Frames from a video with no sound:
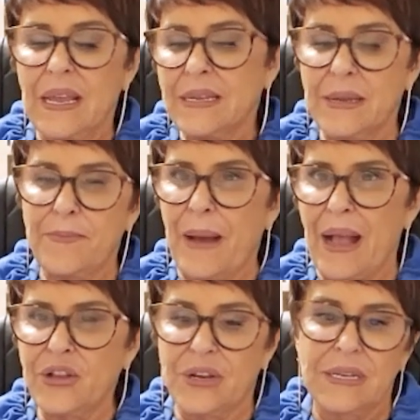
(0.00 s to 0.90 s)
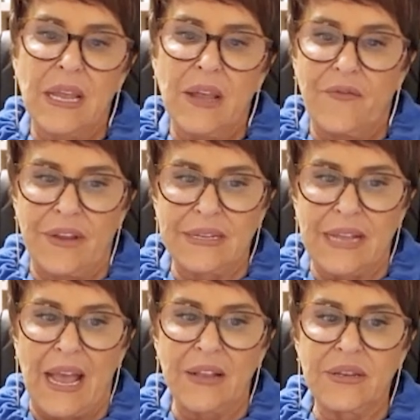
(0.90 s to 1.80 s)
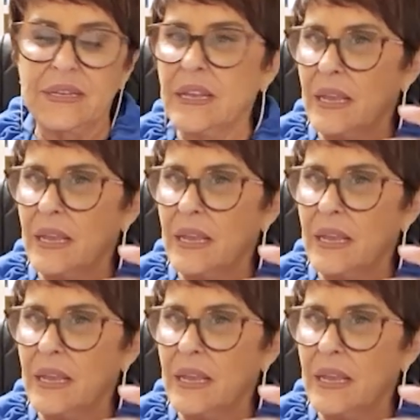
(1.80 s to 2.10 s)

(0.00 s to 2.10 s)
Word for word: simpáticas, versáteis,